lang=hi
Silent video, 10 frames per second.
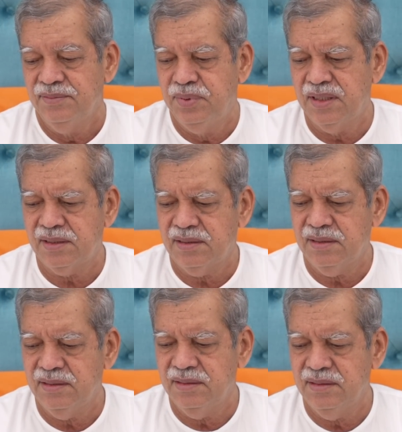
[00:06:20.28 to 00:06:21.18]
पर
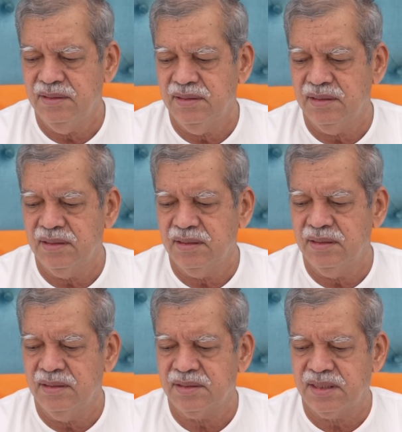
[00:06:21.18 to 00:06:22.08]

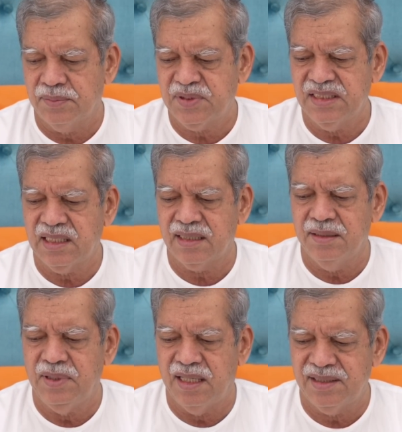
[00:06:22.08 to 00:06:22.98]
सबसे
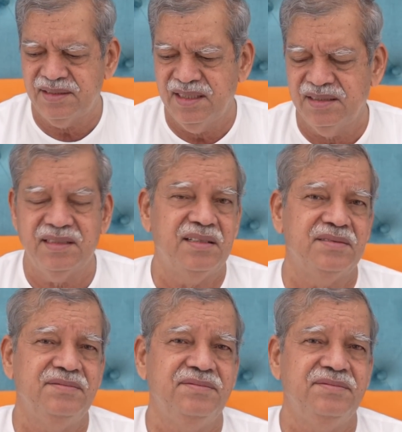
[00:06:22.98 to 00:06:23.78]
ज़्यादा भारत के अंदर